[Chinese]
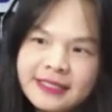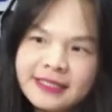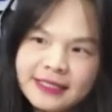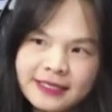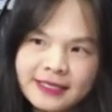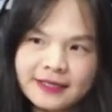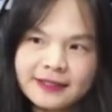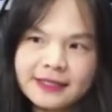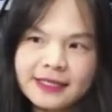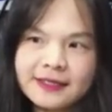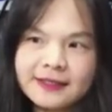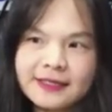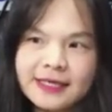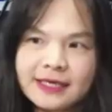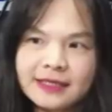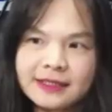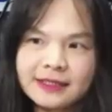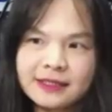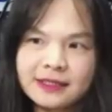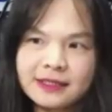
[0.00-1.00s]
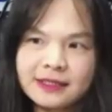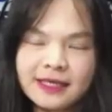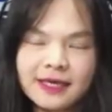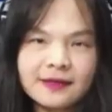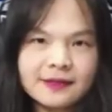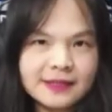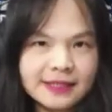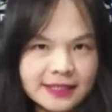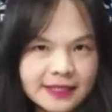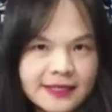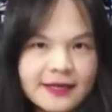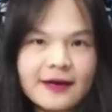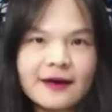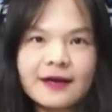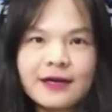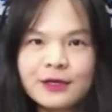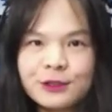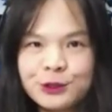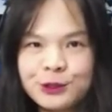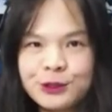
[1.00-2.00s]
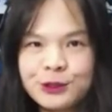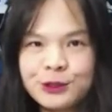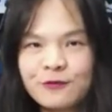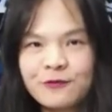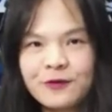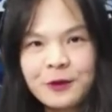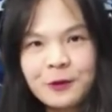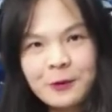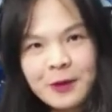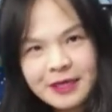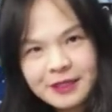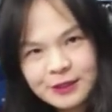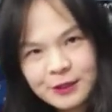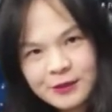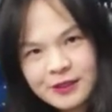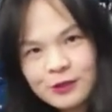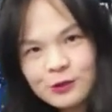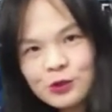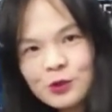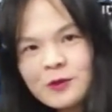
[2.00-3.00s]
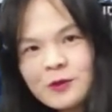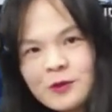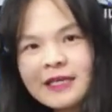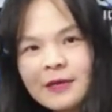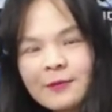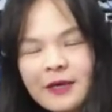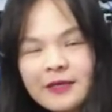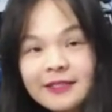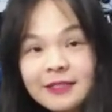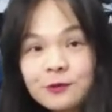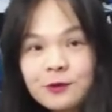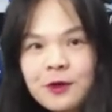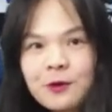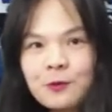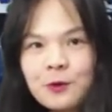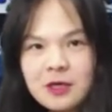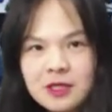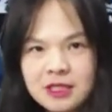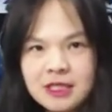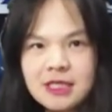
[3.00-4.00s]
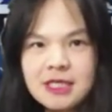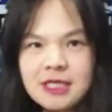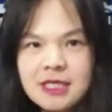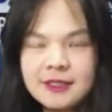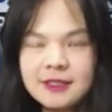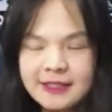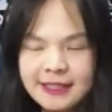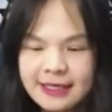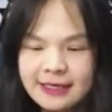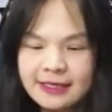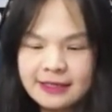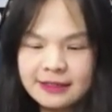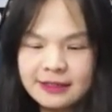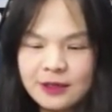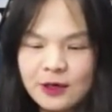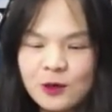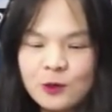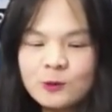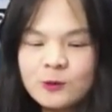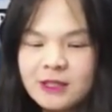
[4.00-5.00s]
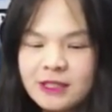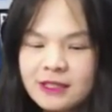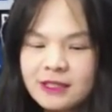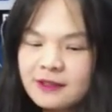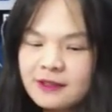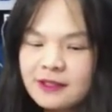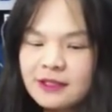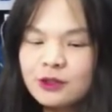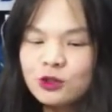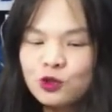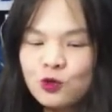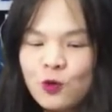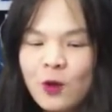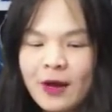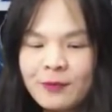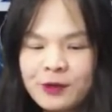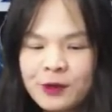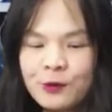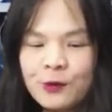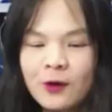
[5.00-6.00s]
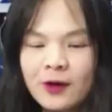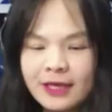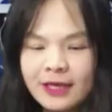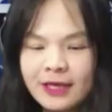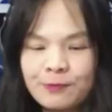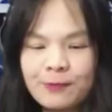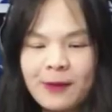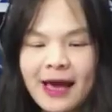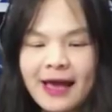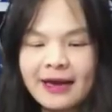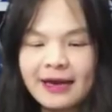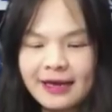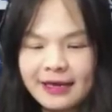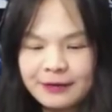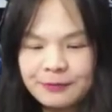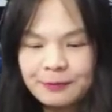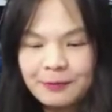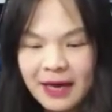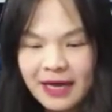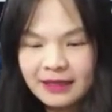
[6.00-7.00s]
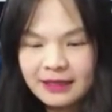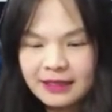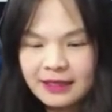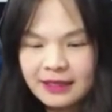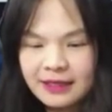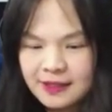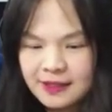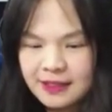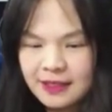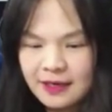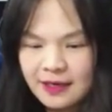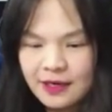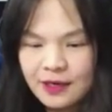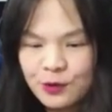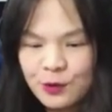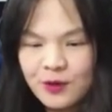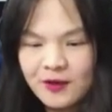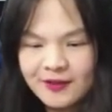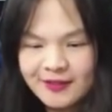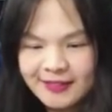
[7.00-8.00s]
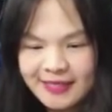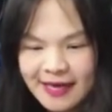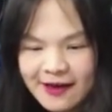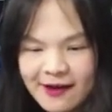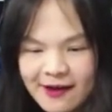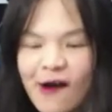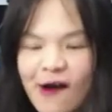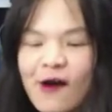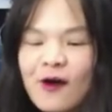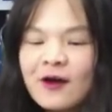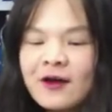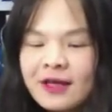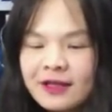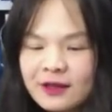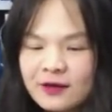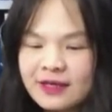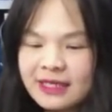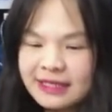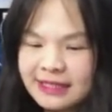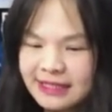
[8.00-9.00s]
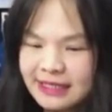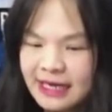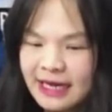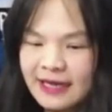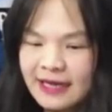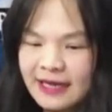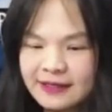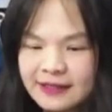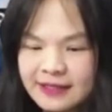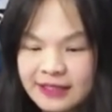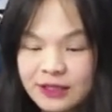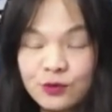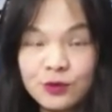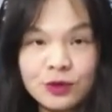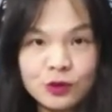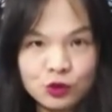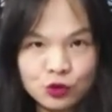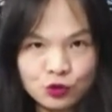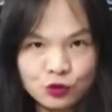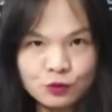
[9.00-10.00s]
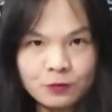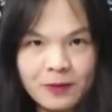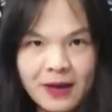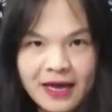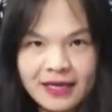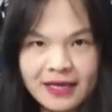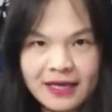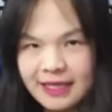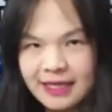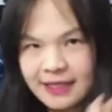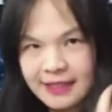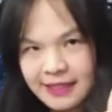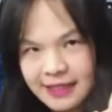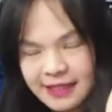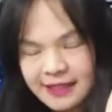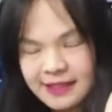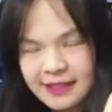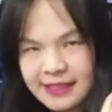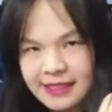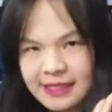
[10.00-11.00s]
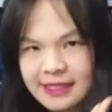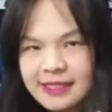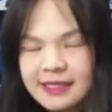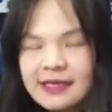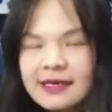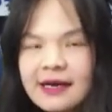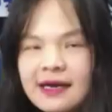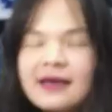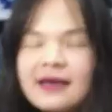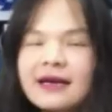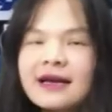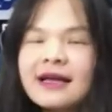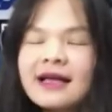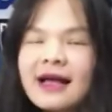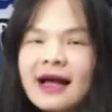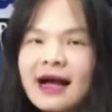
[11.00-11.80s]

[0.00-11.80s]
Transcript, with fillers: 提醒您，现在时间七点二十二分，欢迎收听中广早报新闻，我是谢艳荣。今天是中华民国一百零八年十二月三号，农历己亥年十一月初八，今天星期二。